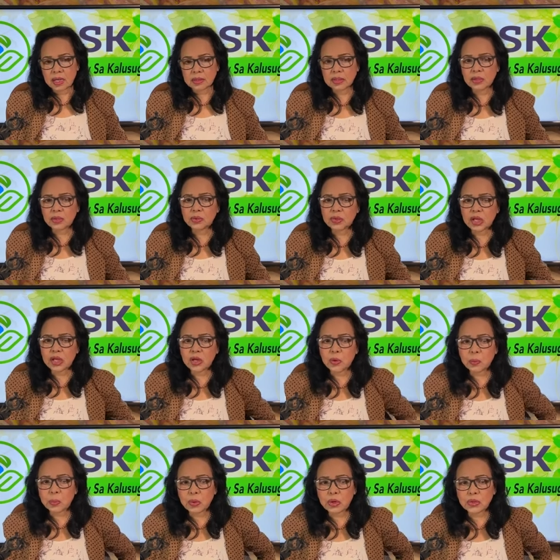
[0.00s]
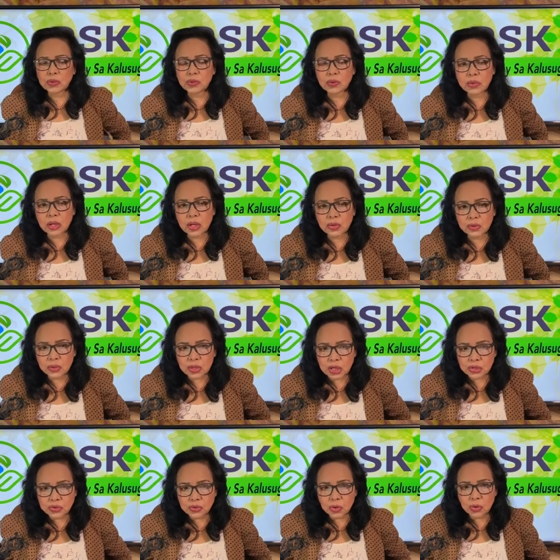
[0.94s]
Sasagutin ko po itong tanong
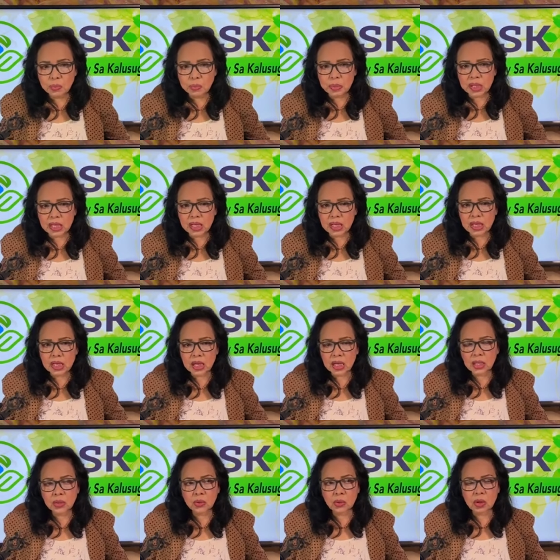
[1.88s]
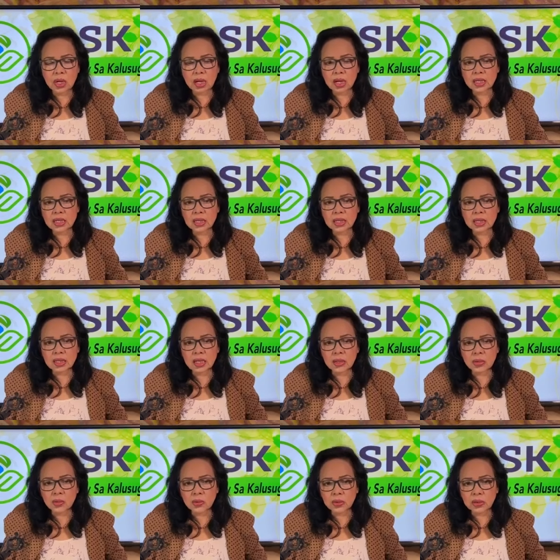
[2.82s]
ni Joby. Ito ang kanyang
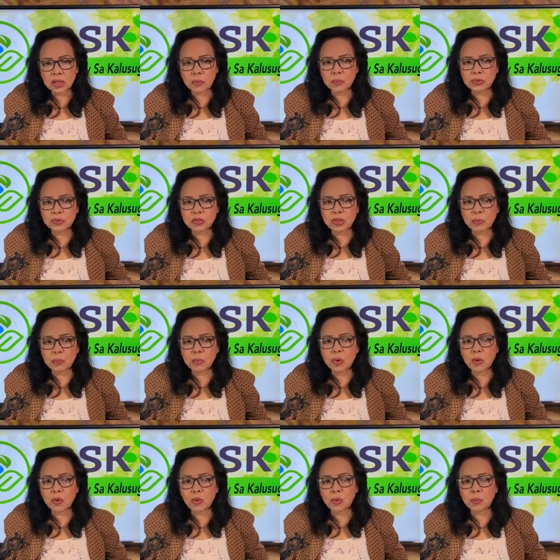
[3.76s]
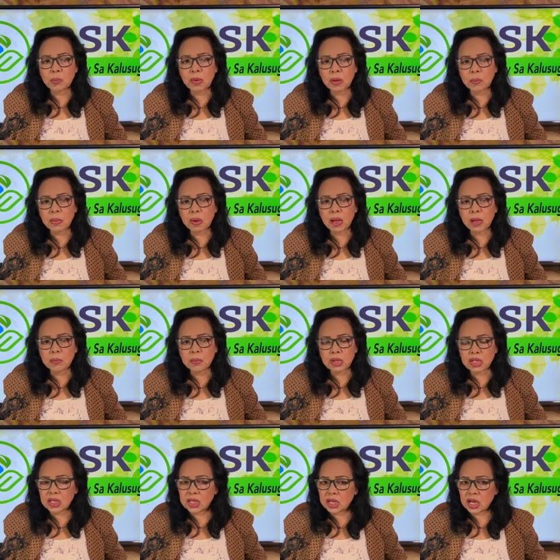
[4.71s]
tanong. Tapos na po akong
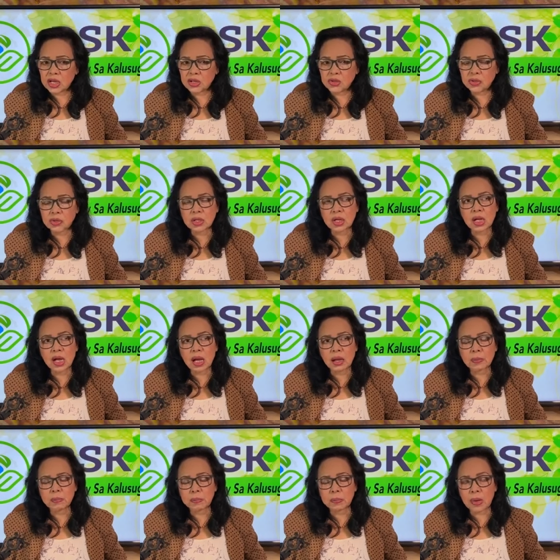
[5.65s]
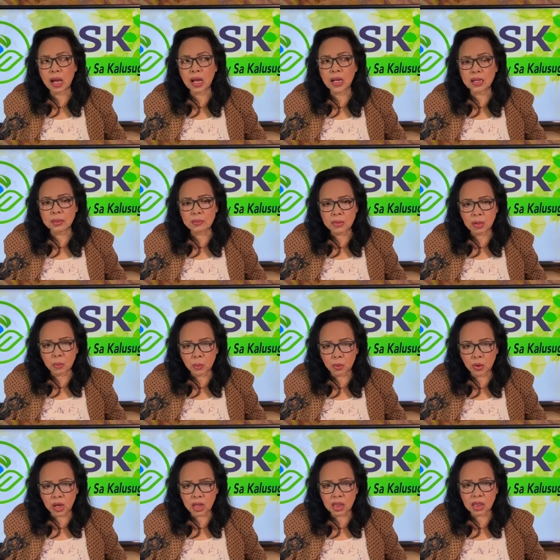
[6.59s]
magpa-medication ng at anim na
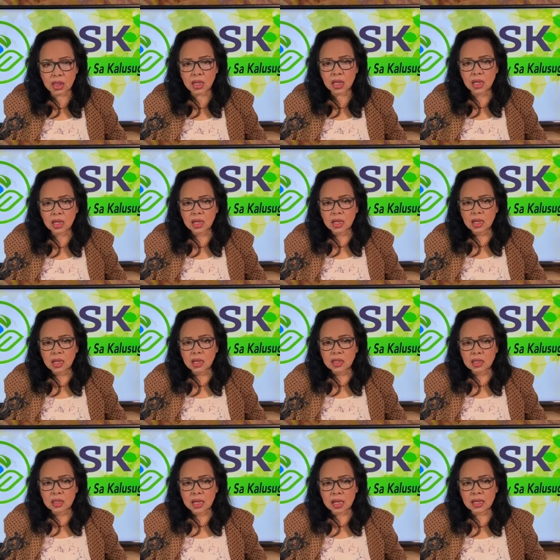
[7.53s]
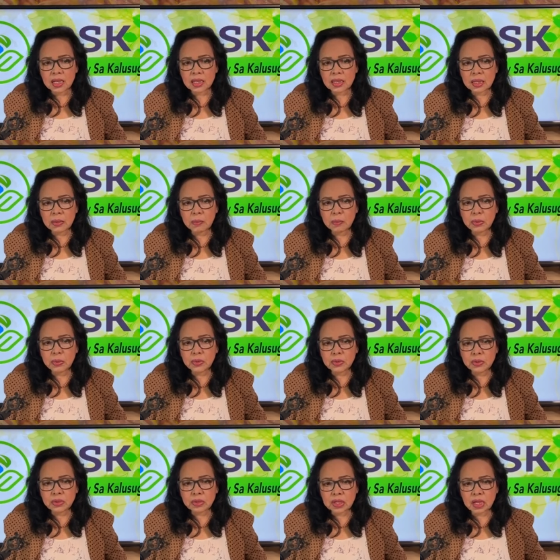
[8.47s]
buwan. Negative po
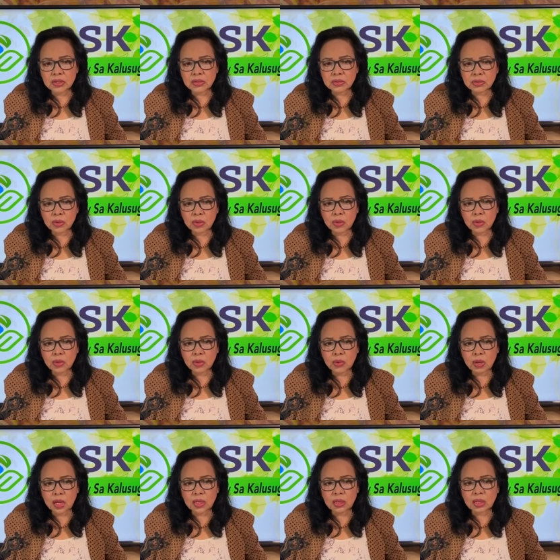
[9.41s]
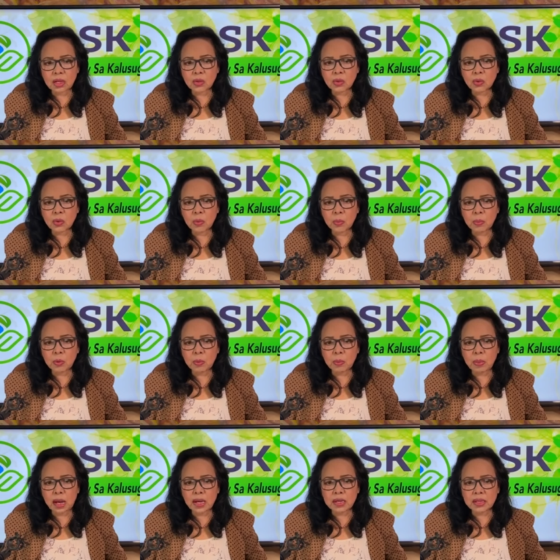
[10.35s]
yung test ko. Ang tanong ko po,
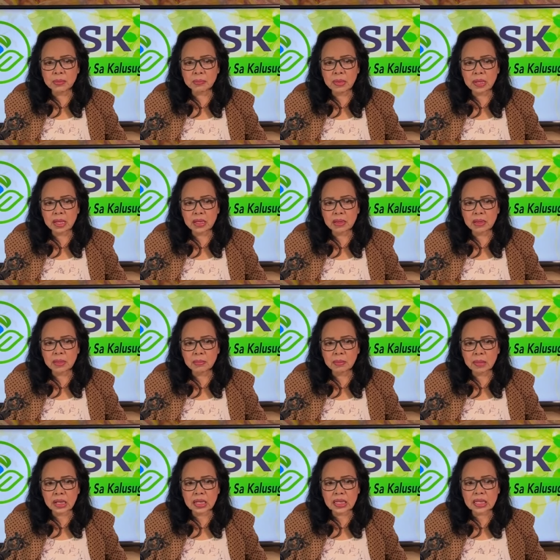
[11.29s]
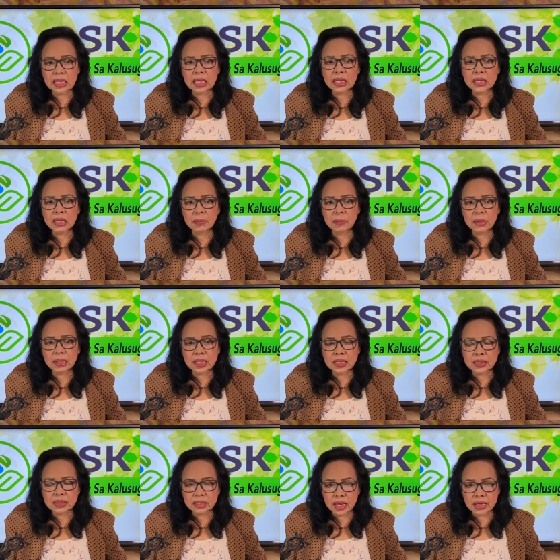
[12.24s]
bakit may makikita pa
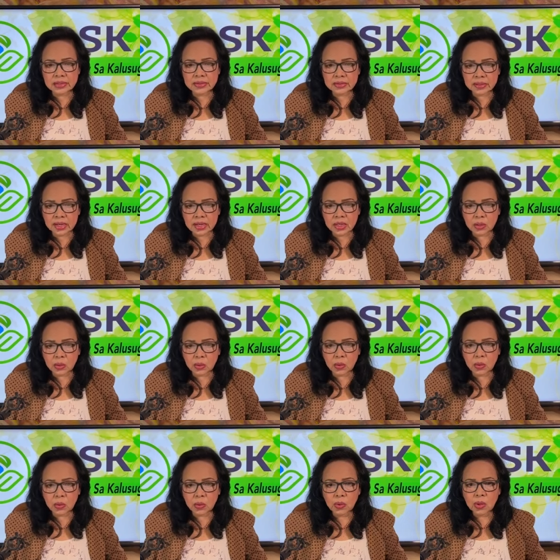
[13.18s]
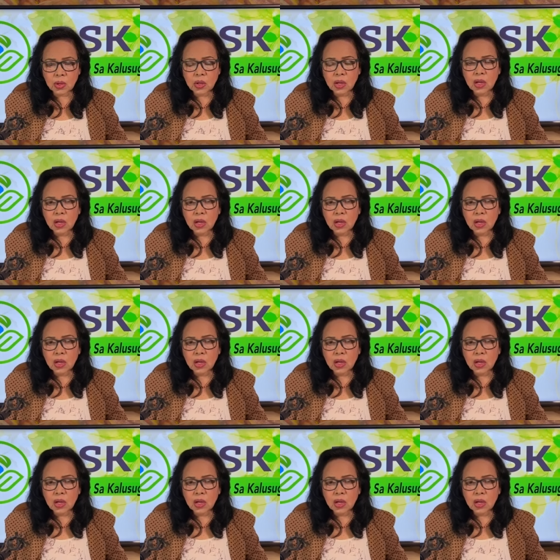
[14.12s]
rin sa x-ray ko?